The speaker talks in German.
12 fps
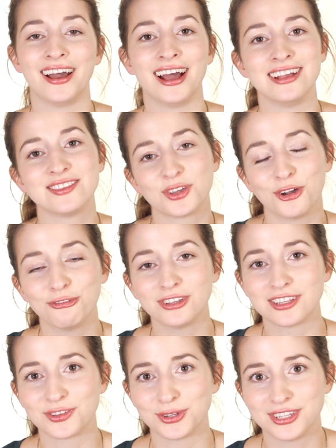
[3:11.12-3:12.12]
Also ich hoffe,
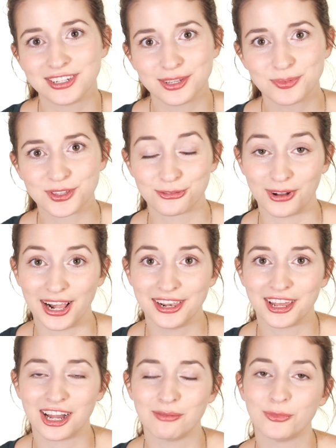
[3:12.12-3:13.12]
dass euch die Tipps
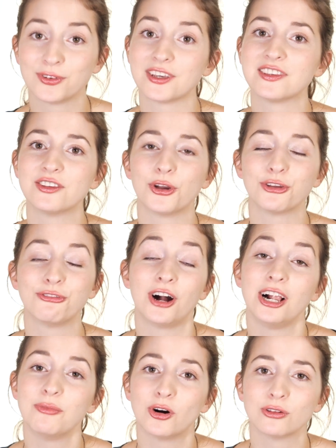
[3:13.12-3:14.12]
gefallen haben und dass sie euch vor
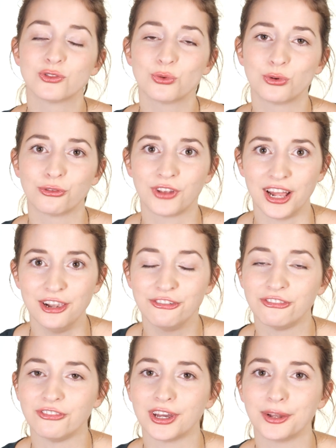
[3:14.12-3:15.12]
allem auch in Zukunft
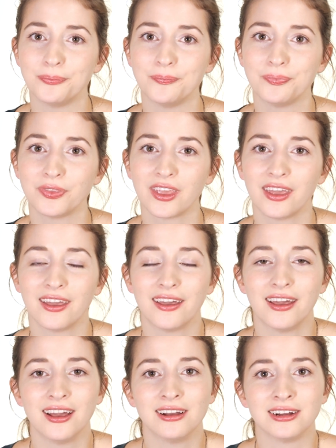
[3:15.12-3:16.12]
helfen werden.
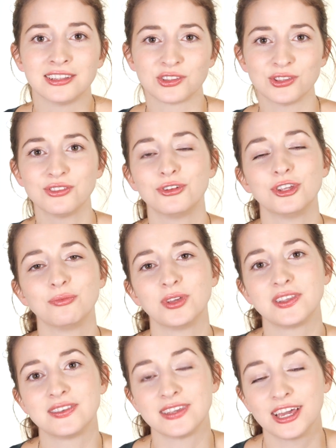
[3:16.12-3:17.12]
Ansonsten würde ich
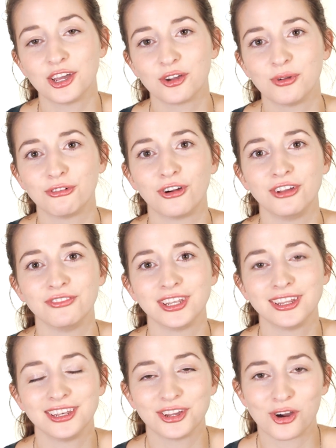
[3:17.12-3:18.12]
mich sehr darüber freuen, wenn
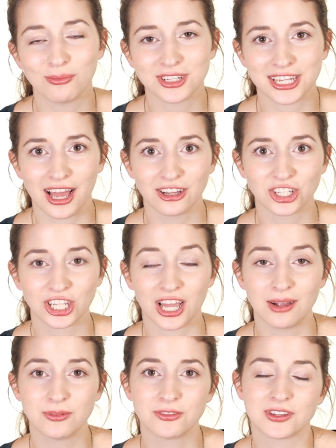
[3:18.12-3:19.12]
ihr in die Kommentare
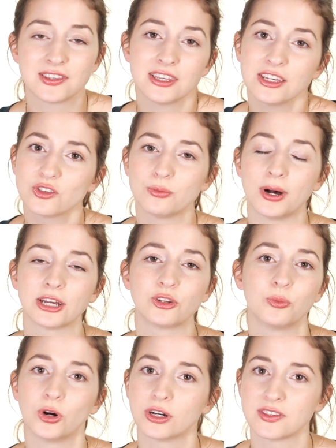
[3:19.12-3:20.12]
schreibt, was ihr so macht,
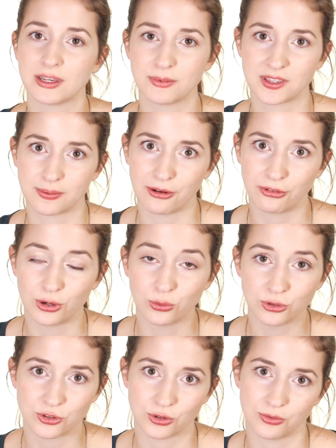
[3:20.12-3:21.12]
um eure Selbstzweifel
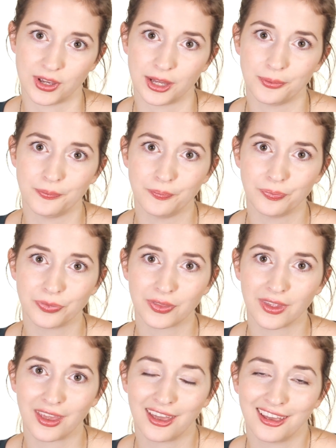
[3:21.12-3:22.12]
loszuwerden.
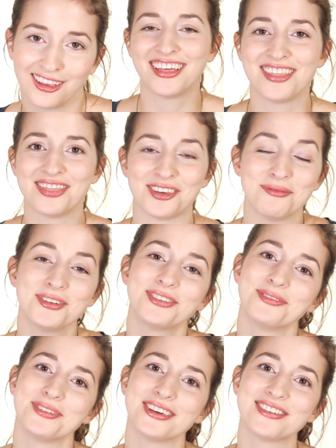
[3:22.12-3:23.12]
Dann bis
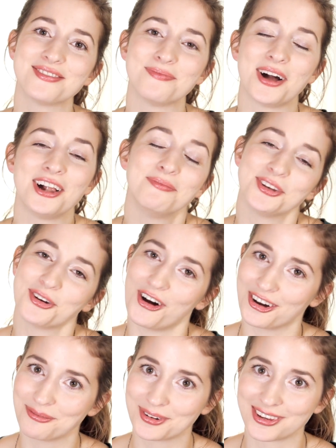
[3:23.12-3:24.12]
zum nächsten Mal mit
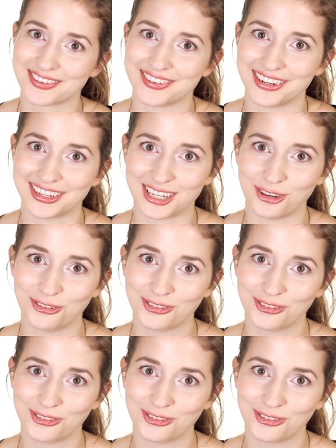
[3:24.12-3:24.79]
eurem Glücksdetektiv.